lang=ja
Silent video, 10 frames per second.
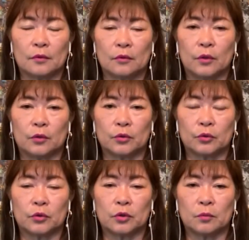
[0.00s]

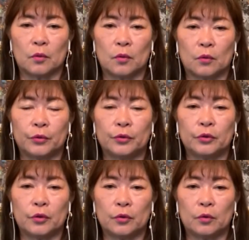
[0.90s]
ウエットスーツも冬
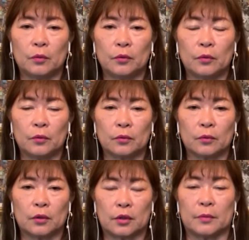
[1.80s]
用のものを
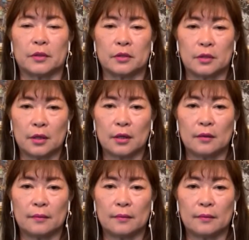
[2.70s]
着ますね。